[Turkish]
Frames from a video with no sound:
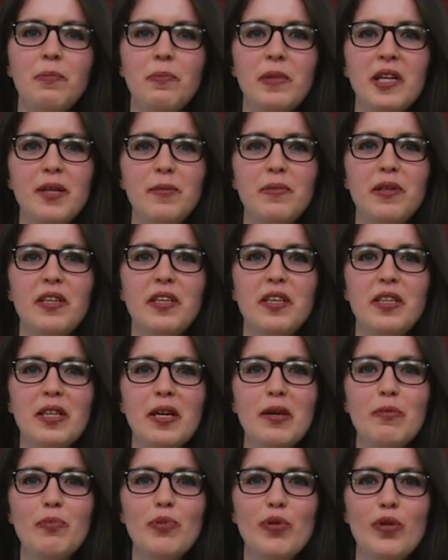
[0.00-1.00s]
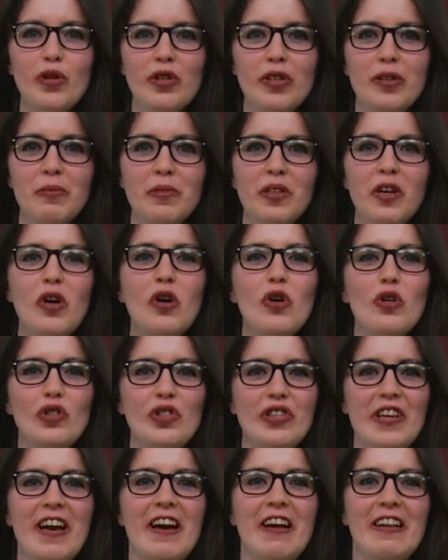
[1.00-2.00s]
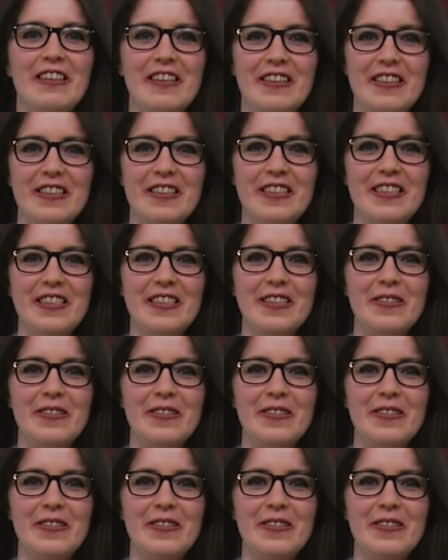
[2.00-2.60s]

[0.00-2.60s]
Birebir Kitap programına hoş geldiniz.